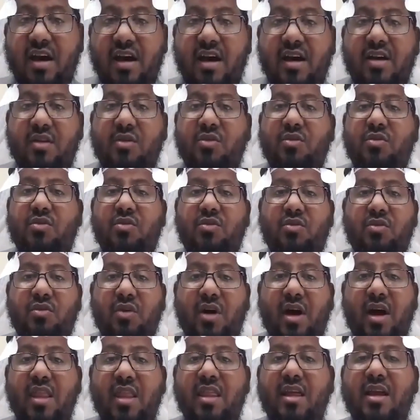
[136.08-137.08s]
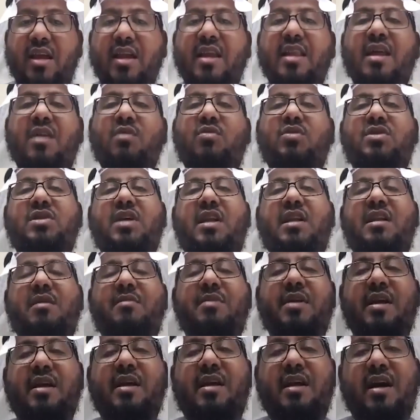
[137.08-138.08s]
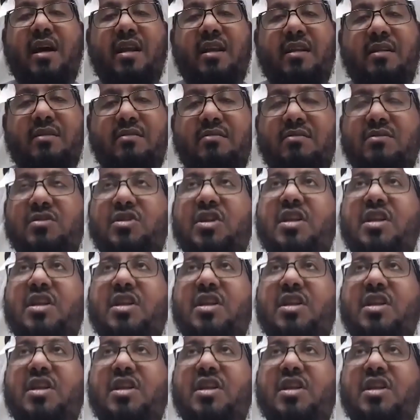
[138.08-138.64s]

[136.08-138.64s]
ألا ملجأ من الله إلا إليه